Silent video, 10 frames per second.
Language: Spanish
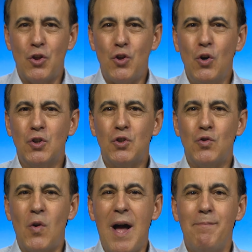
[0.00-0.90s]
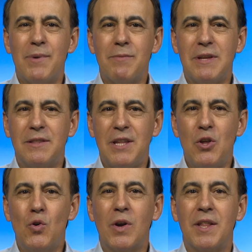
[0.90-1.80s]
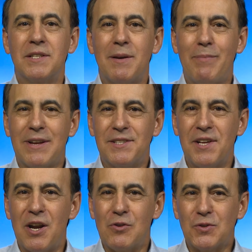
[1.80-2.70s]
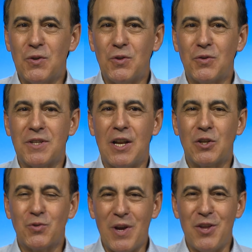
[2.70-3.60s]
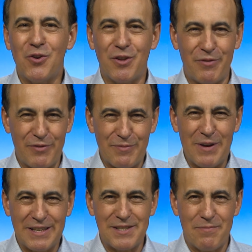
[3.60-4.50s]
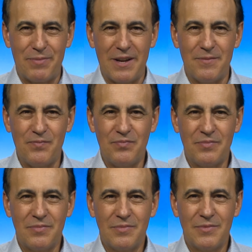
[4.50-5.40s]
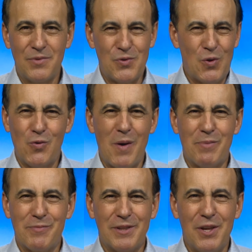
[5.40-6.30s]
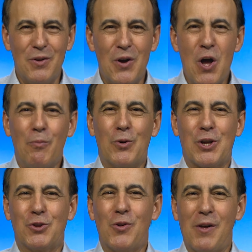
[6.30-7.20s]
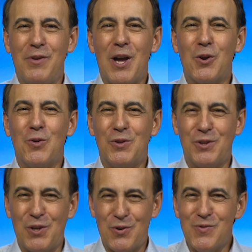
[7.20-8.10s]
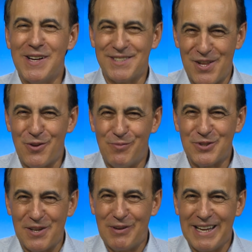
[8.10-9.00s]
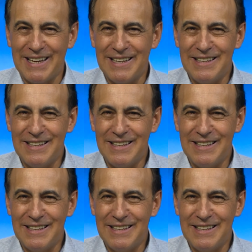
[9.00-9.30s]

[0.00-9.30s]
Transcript: Dios no ha permitido que desapareciera en nosotros el sueño de vivir para siempre no lo ha permitido porque todavía continúa siendo posible.